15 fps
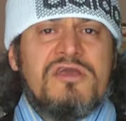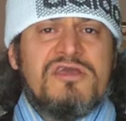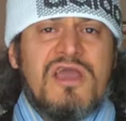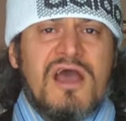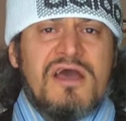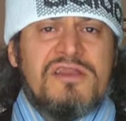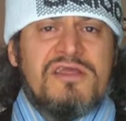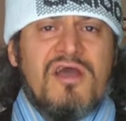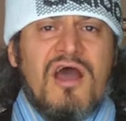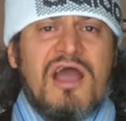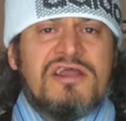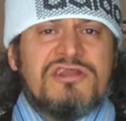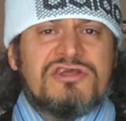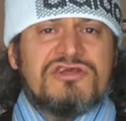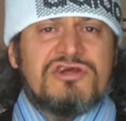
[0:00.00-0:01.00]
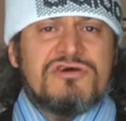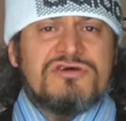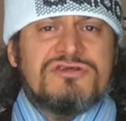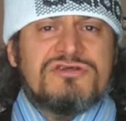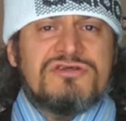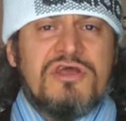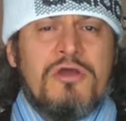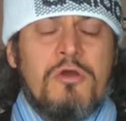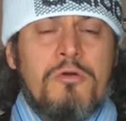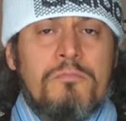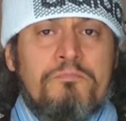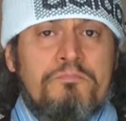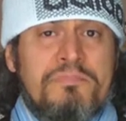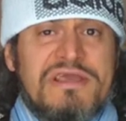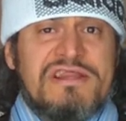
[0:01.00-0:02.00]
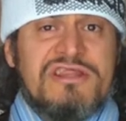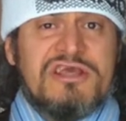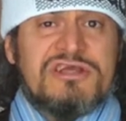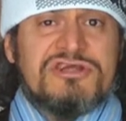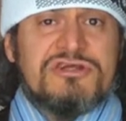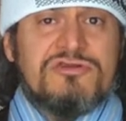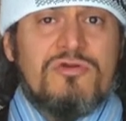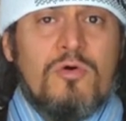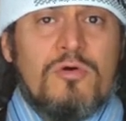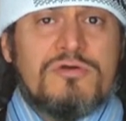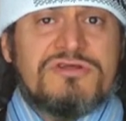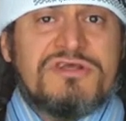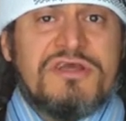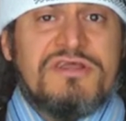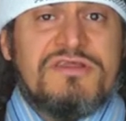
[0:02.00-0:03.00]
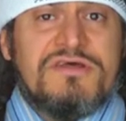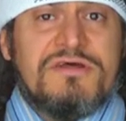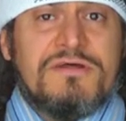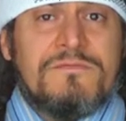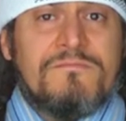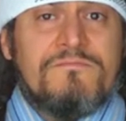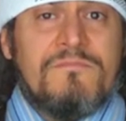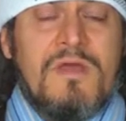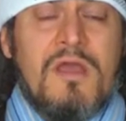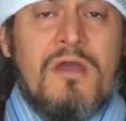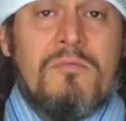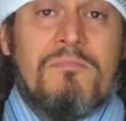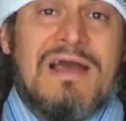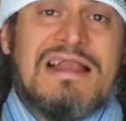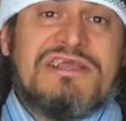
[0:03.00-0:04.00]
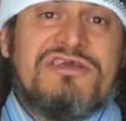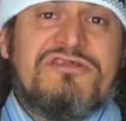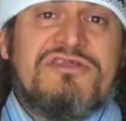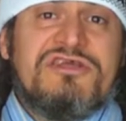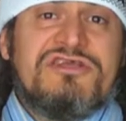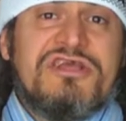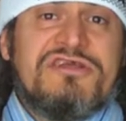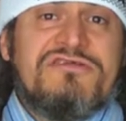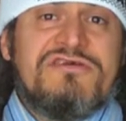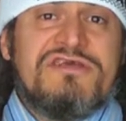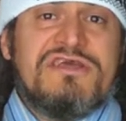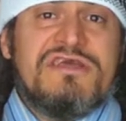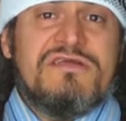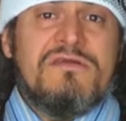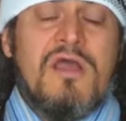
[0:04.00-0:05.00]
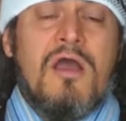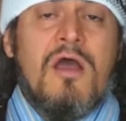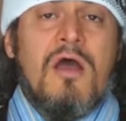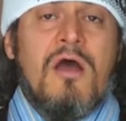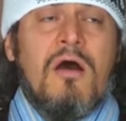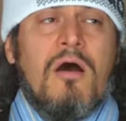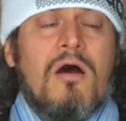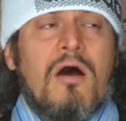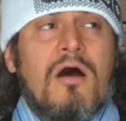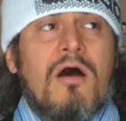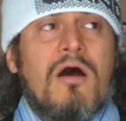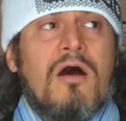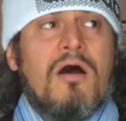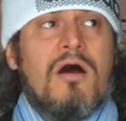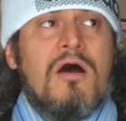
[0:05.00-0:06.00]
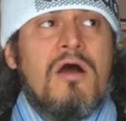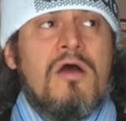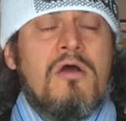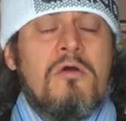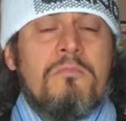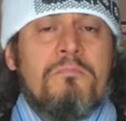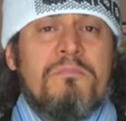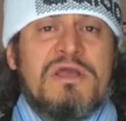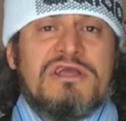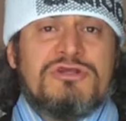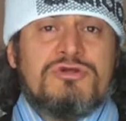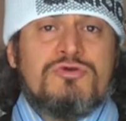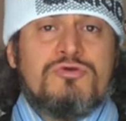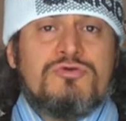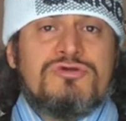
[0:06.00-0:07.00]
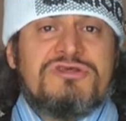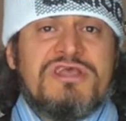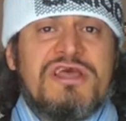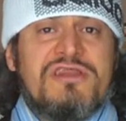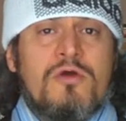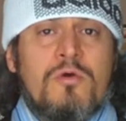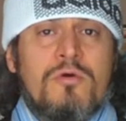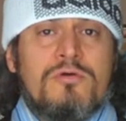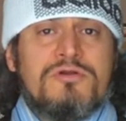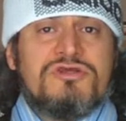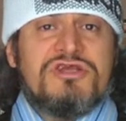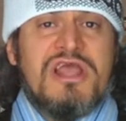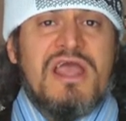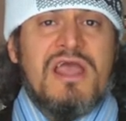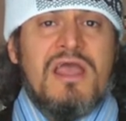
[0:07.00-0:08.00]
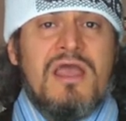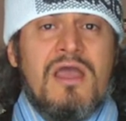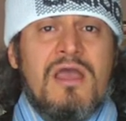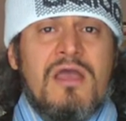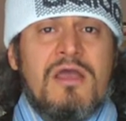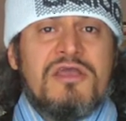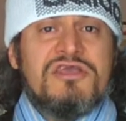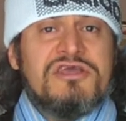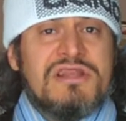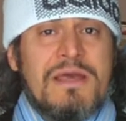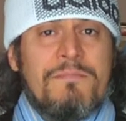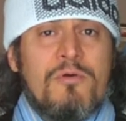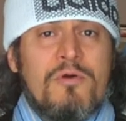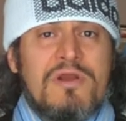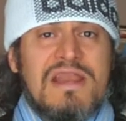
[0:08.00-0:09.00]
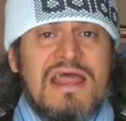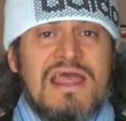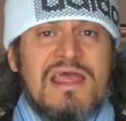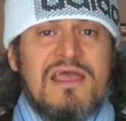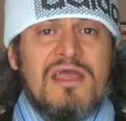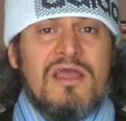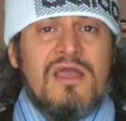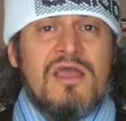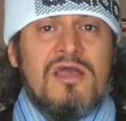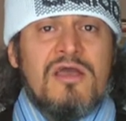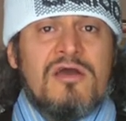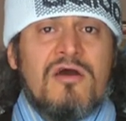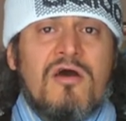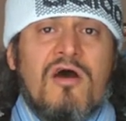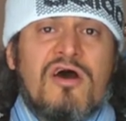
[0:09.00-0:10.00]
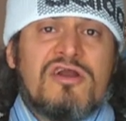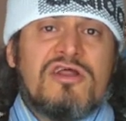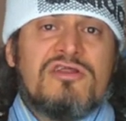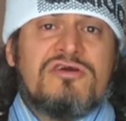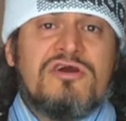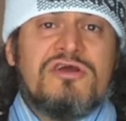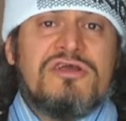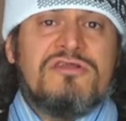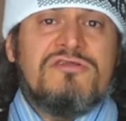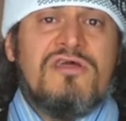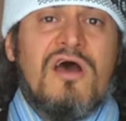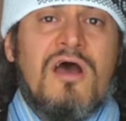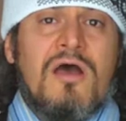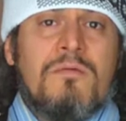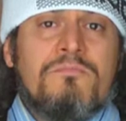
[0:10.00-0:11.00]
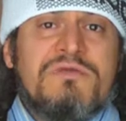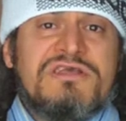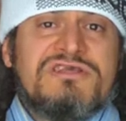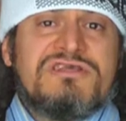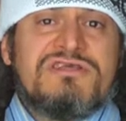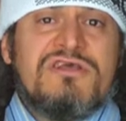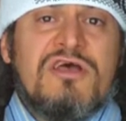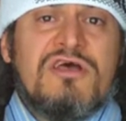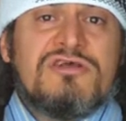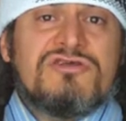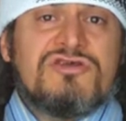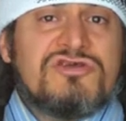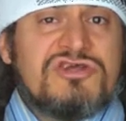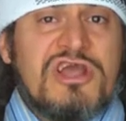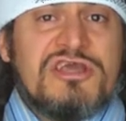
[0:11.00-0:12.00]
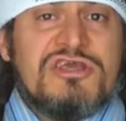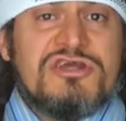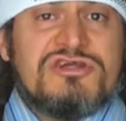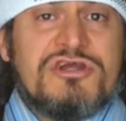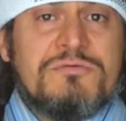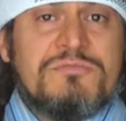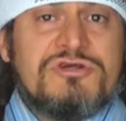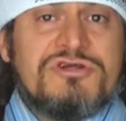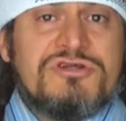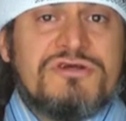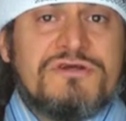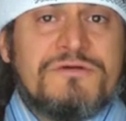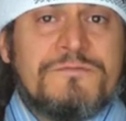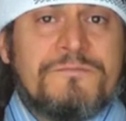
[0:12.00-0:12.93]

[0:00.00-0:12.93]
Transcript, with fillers: Yani aynı şahıs bin yaşında olsaydı belki diyecekti ki aa 500 sene önce yine böyle Aralık ayında biz sıcak yaşamıştık.